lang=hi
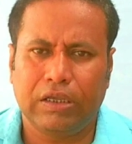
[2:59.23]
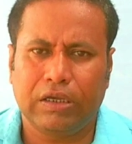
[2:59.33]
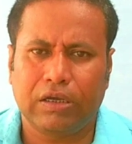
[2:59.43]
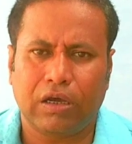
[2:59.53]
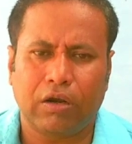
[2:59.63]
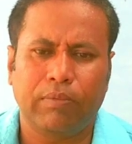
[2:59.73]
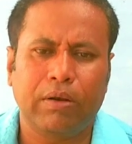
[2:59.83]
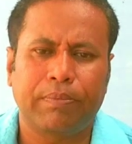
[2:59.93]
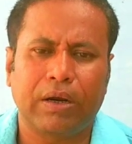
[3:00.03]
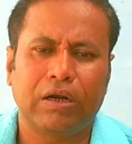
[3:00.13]
एक
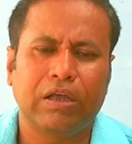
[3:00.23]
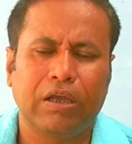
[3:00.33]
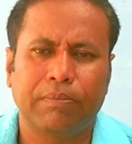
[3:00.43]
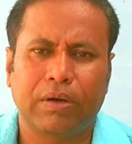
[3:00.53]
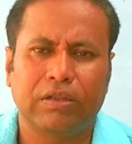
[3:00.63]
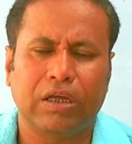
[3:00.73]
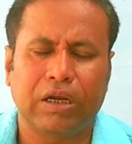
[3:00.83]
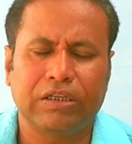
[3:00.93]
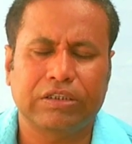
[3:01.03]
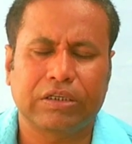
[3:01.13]
हर्बल ब्रांड है अमृत
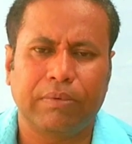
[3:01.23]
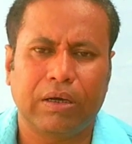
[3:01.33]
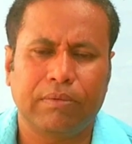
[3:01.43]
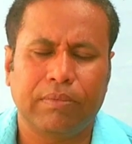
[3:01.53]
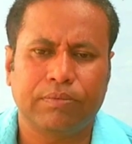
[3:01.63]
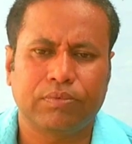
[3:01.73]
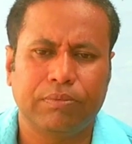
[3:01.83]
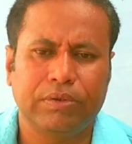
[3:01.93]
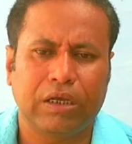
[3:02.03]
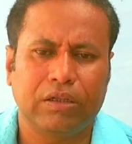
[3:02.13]
धारा जिसके बारे में आप
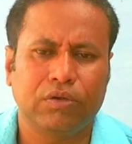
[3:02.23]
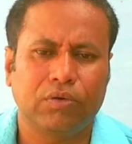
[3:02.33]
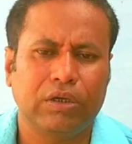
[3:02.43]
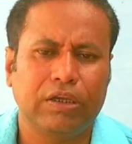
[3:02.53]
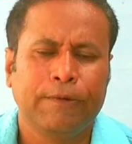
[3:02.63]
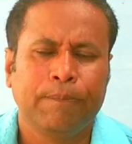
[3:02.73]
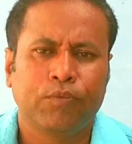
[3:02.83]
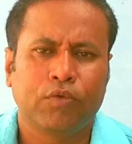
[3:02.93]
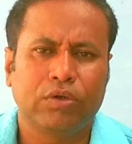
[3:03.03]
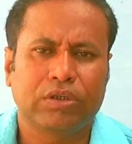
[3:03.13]
सभी जानते होंगे
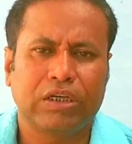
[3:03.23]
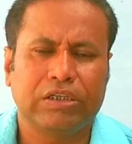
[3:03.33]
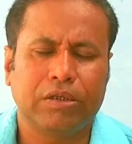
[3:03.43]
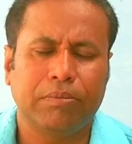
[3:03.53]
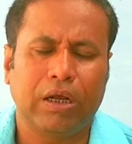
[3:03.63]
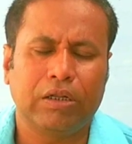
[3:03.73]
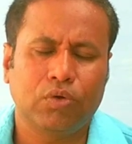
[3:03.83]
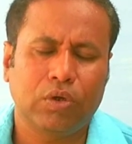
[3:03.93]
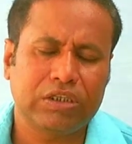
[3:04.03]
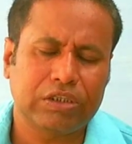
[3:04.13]
तो इसका इस्तेमाल जो है